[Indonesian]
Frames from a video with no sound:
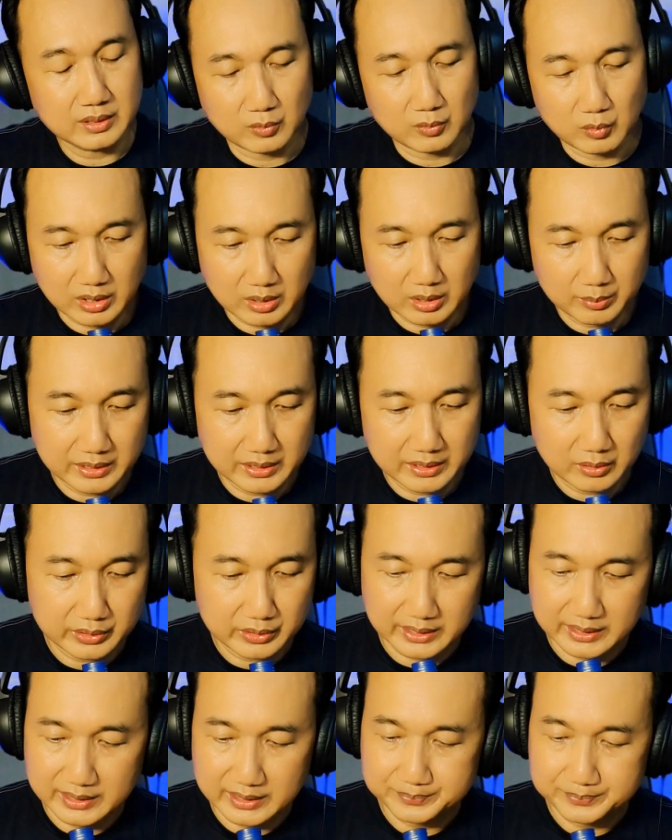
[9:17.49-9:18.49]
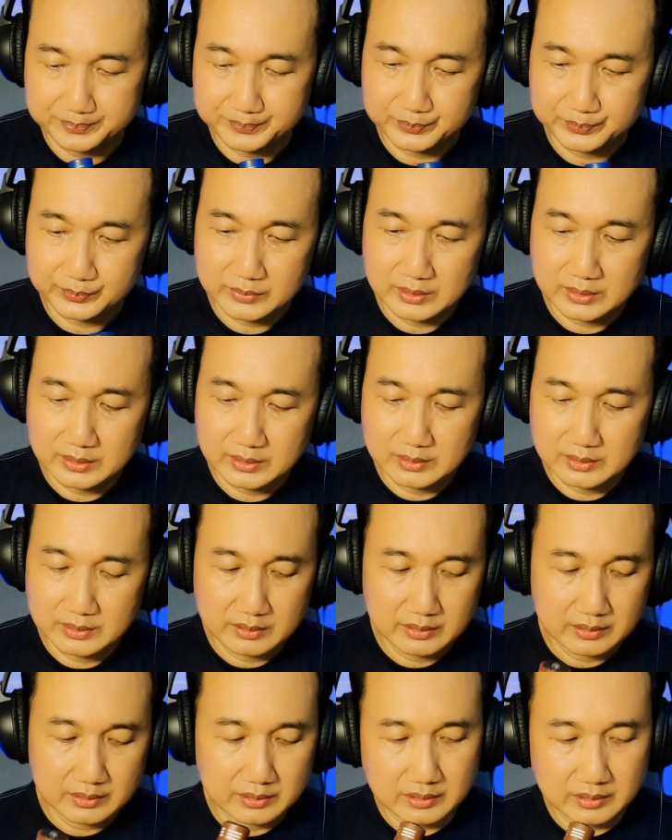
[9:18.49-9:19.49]
warna birunya ya
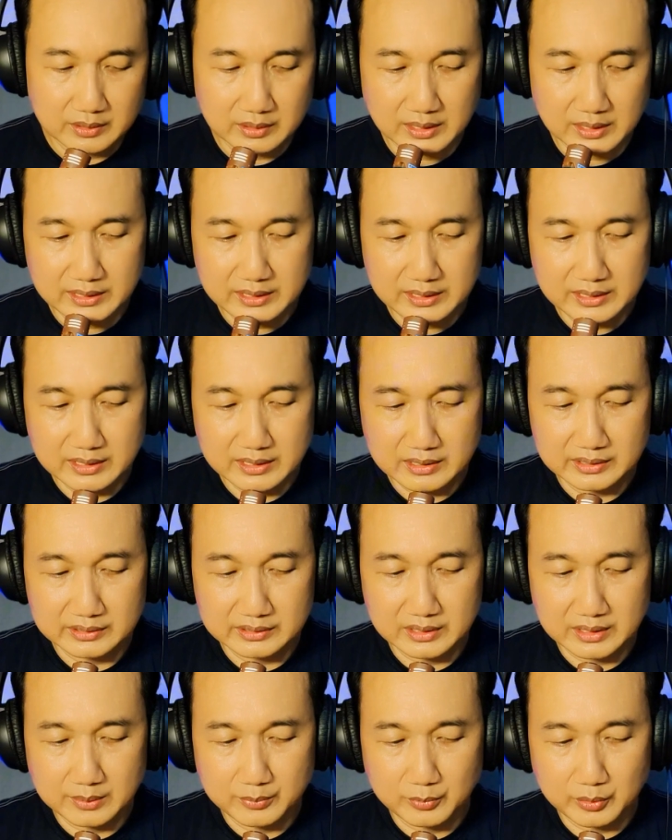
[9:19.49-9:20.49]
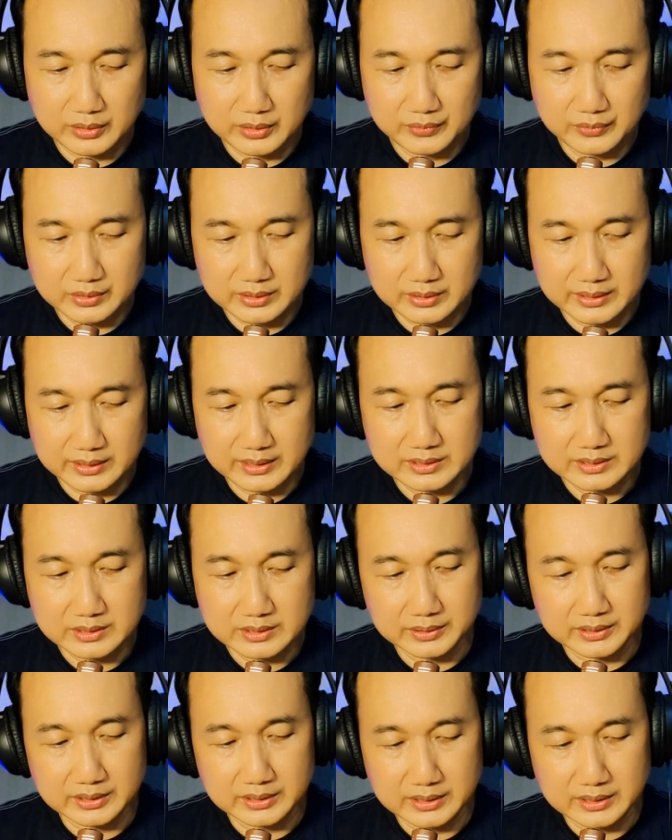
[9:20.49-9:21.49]
nah ini yang kita modif ya
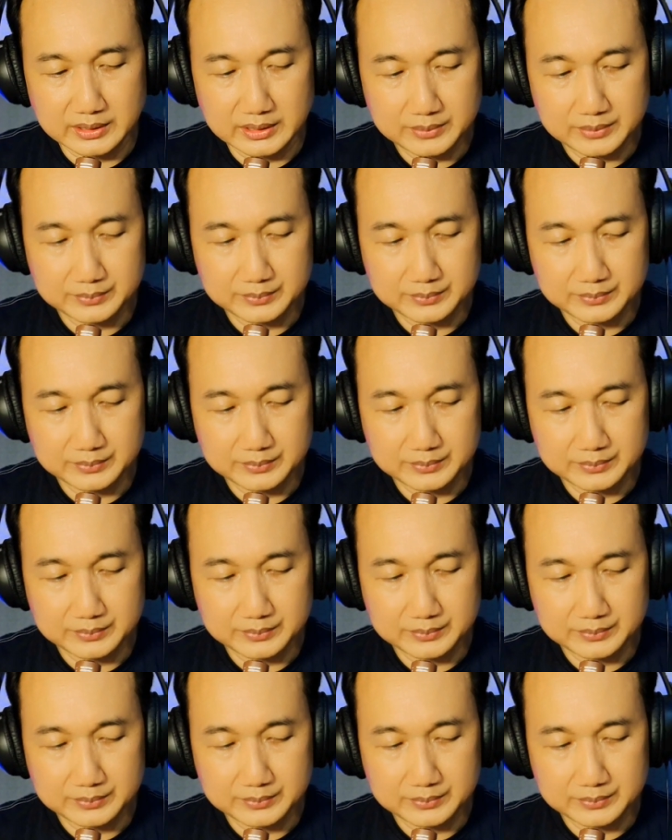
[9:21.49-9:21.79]
seperti ini